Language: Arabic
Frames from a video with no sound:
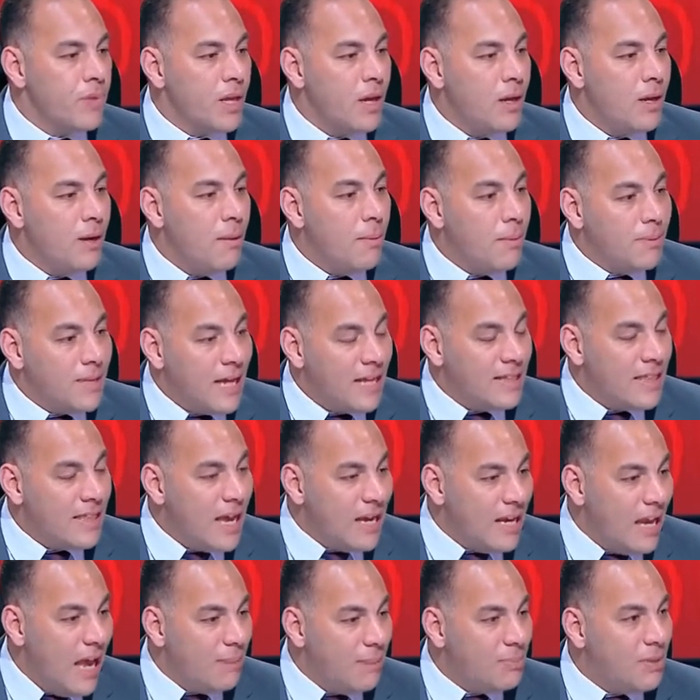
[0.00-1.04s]
لما بتحتاج
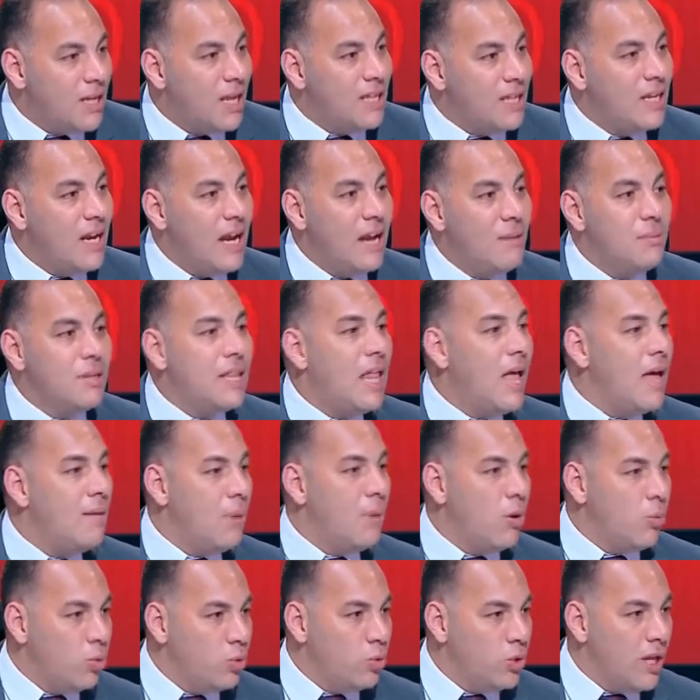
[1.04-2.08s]
لعيبه النادي الاهلي بتلاقيها
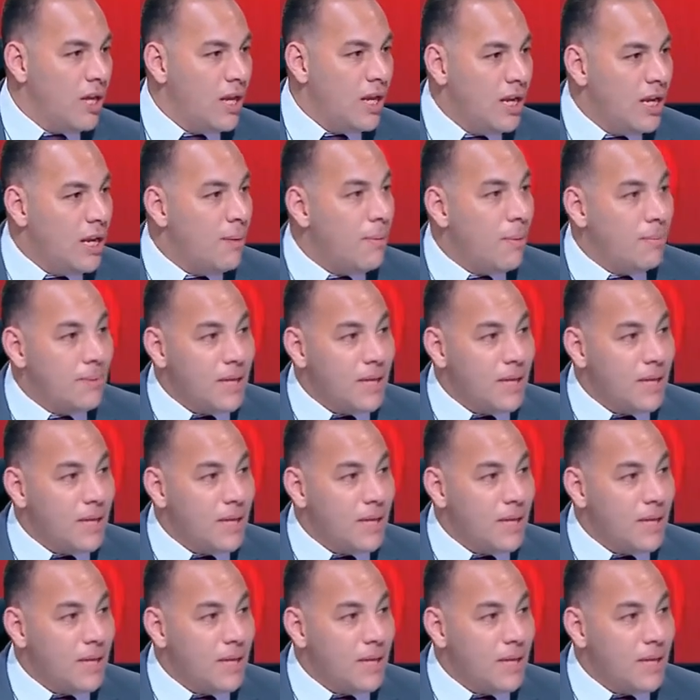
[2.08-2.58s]
موجوده لما م.